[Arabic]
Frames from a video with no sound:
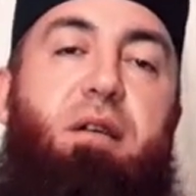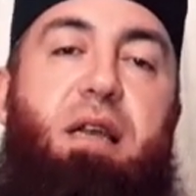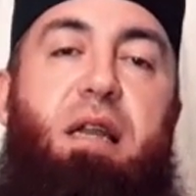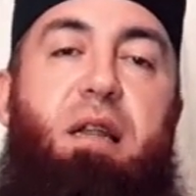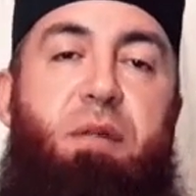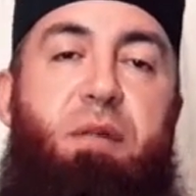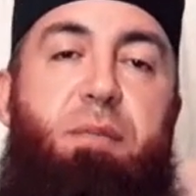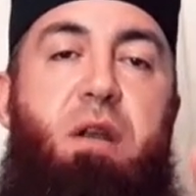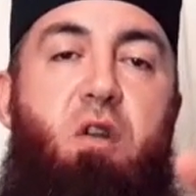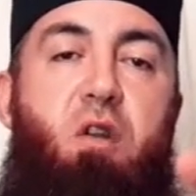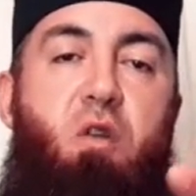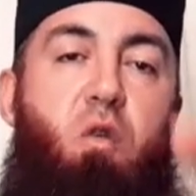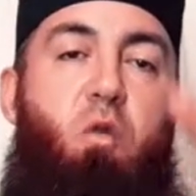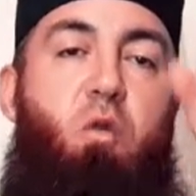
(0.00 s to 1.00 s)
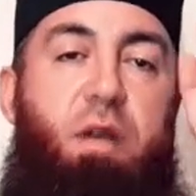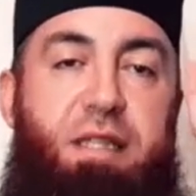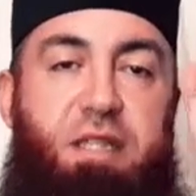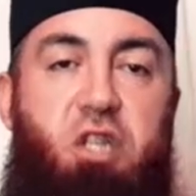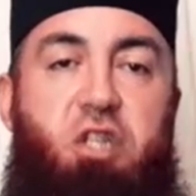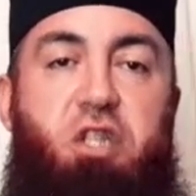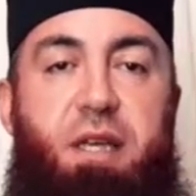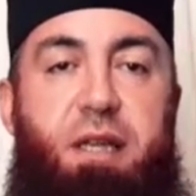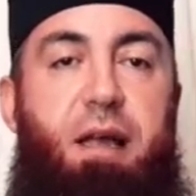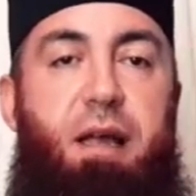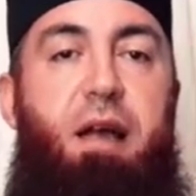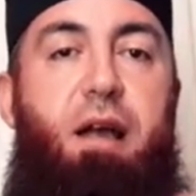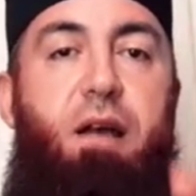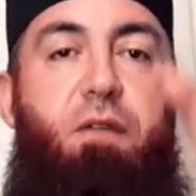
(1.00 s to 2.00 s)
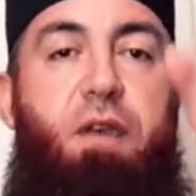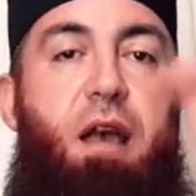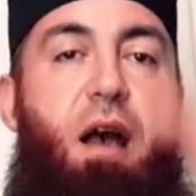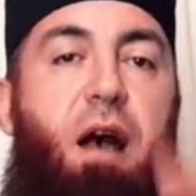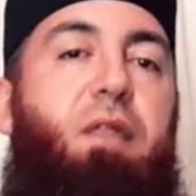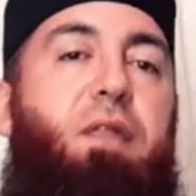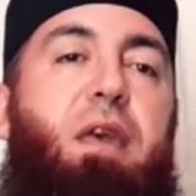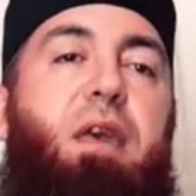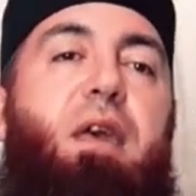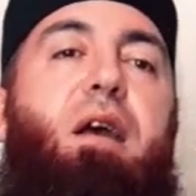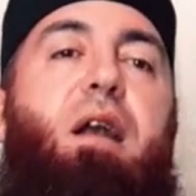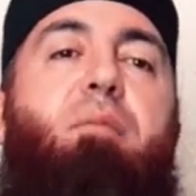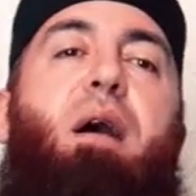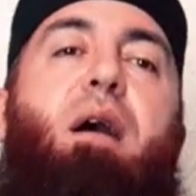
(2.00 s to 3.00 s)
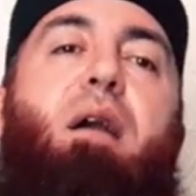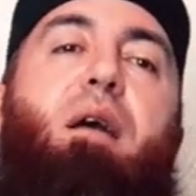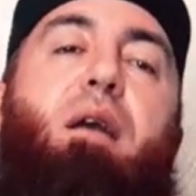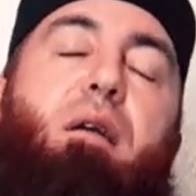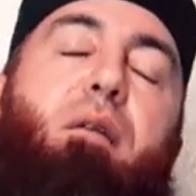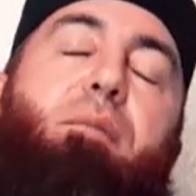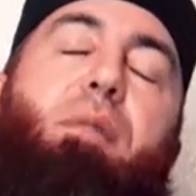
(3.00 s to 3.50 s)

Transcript: يعني بتمني انه يروح يستشهد في هذه المعركه